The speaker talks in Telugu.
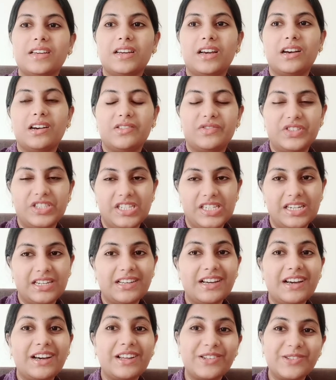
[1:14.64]

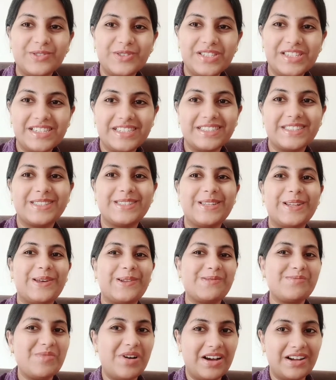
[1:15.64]
అఫీషియల్గా అనౌన్స్ చేస్తారు
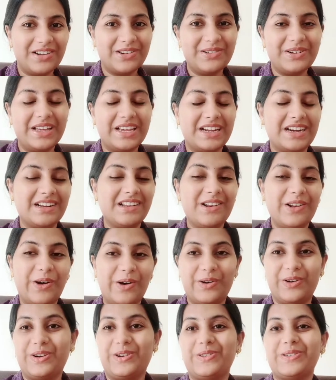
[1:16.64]
మాకు కూడా ఇక్కడ
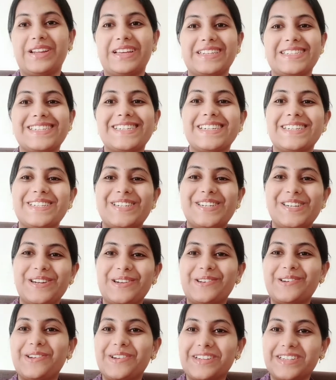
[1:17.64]
లాక్డౌన్ ఎక్స్టెన్షన్
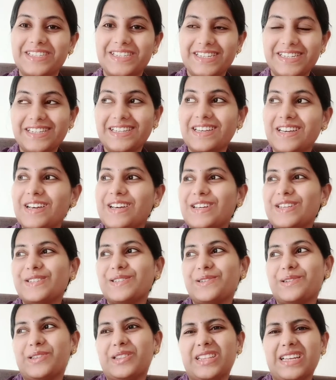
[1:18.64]
గురించి సో
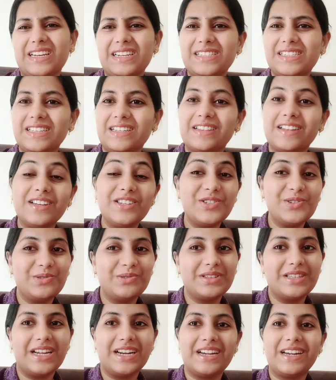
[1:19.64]
తెలిసిందే జూన్
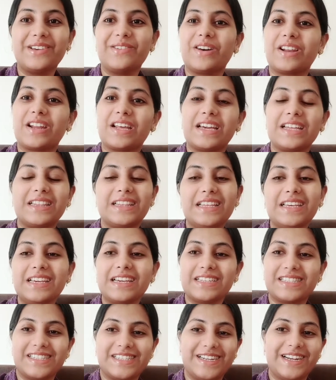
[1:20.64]
థర్టీ వరకు అయితే
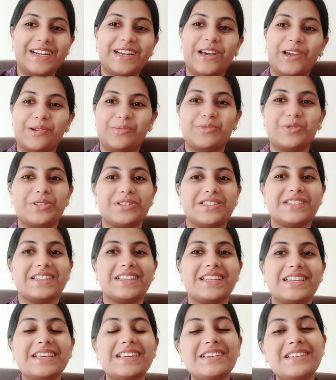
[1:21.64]
ఎక్స్టెండ్
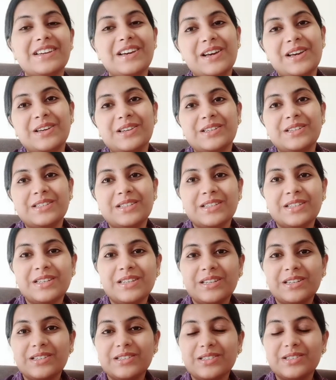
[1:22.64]
అయిపోతుంది
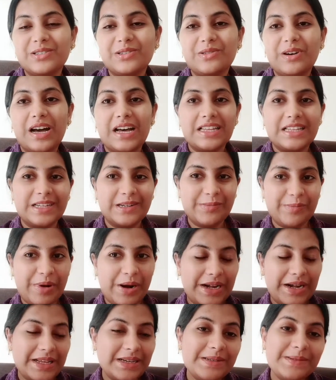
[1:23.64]
సో
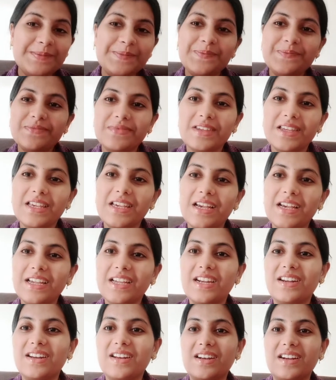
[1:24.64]
అదనమాట ఇంకా
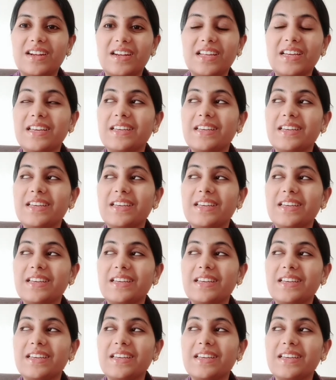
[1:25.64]
ఏంటంటే